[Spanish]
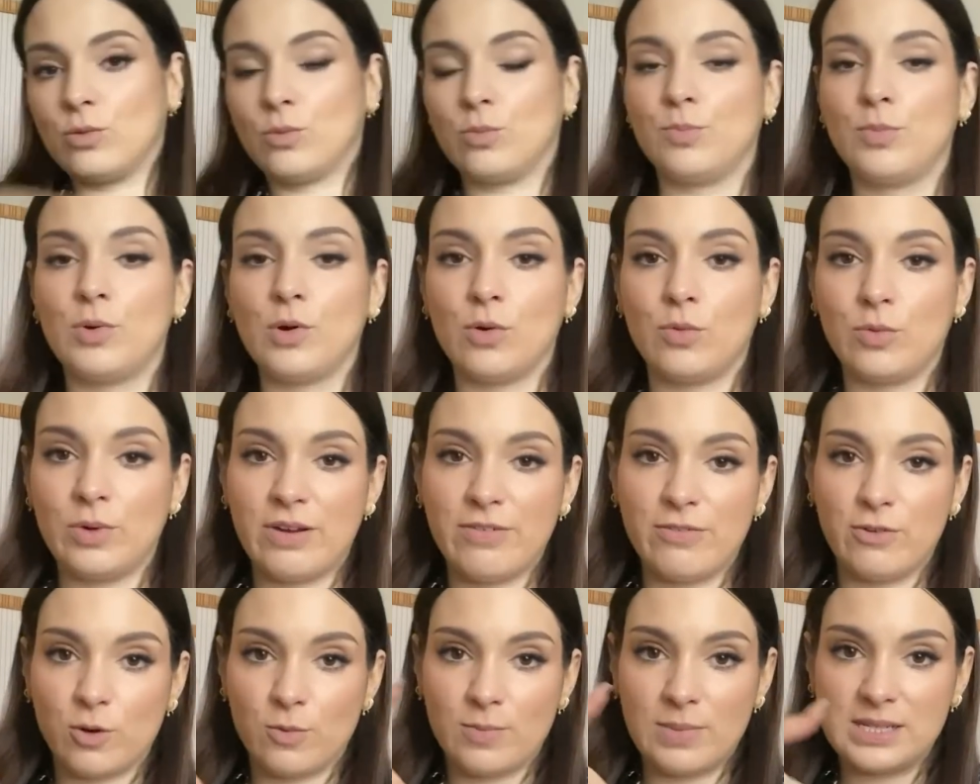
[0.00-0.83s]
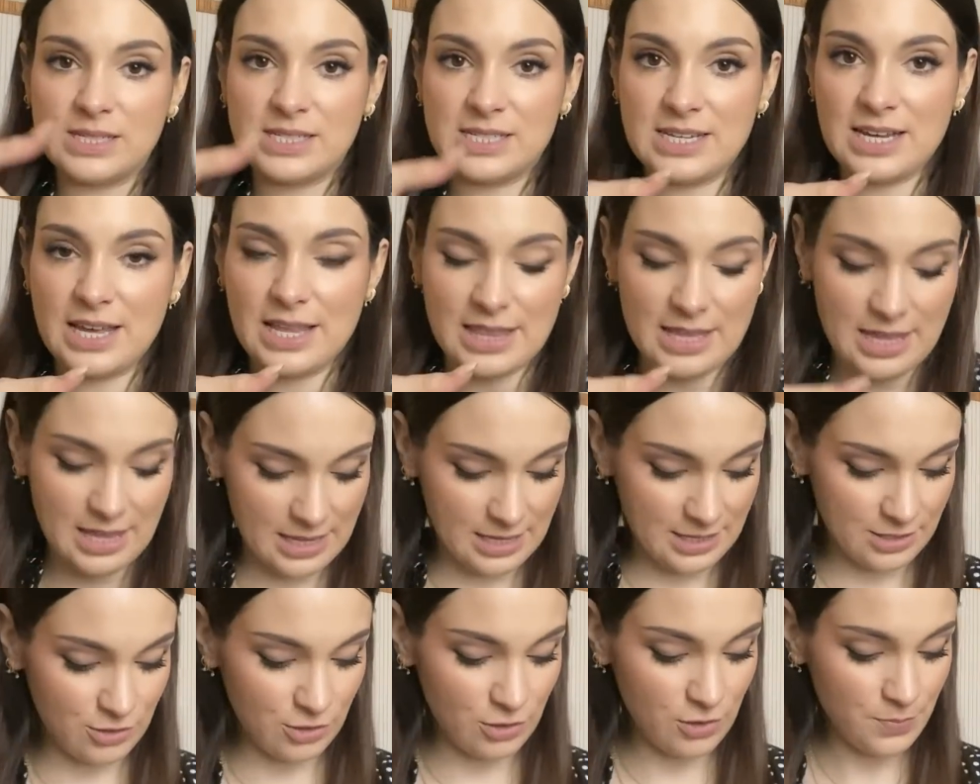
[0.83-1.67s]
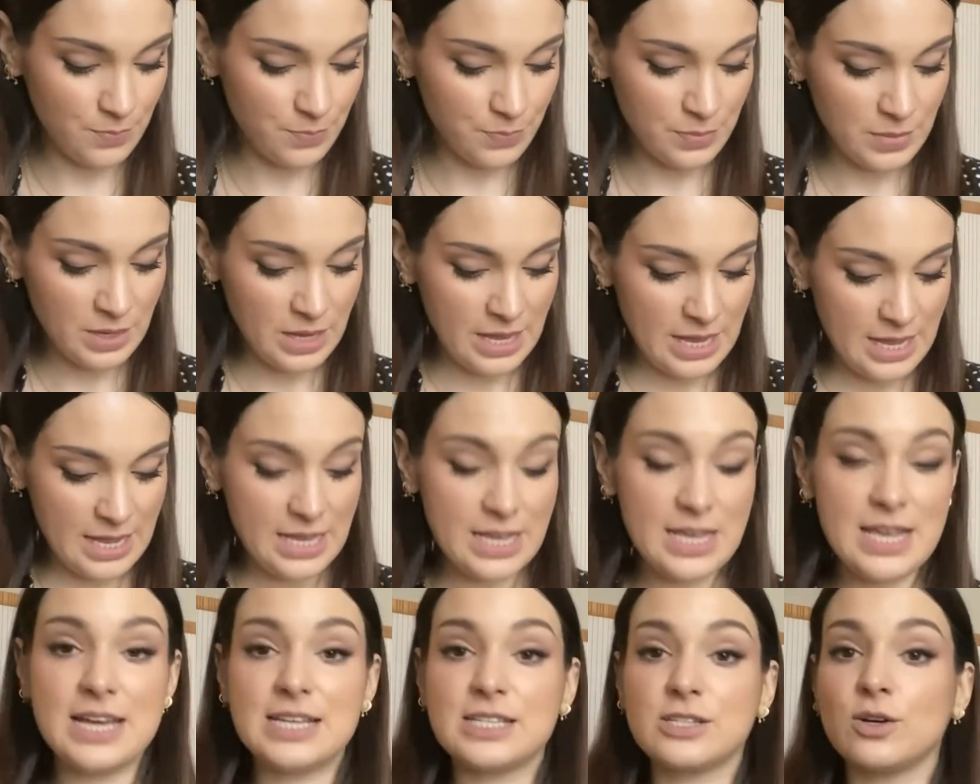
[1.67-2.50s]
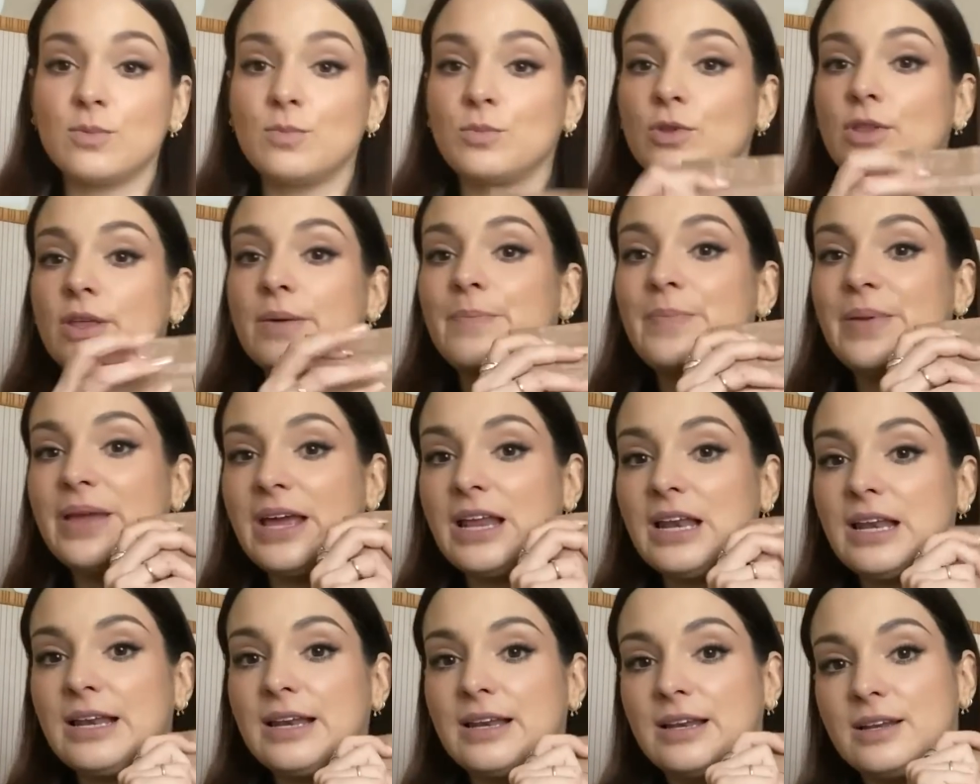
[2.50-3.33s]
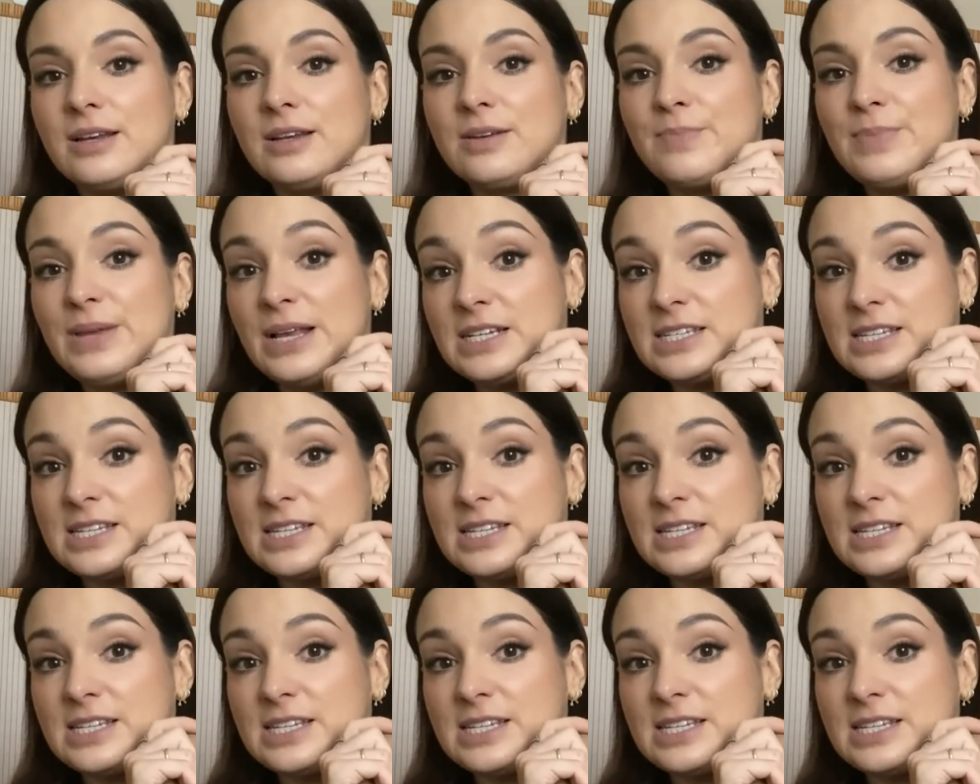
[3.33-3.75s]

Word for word: un poco una forma así hacia adentro. Y es como de piel, piel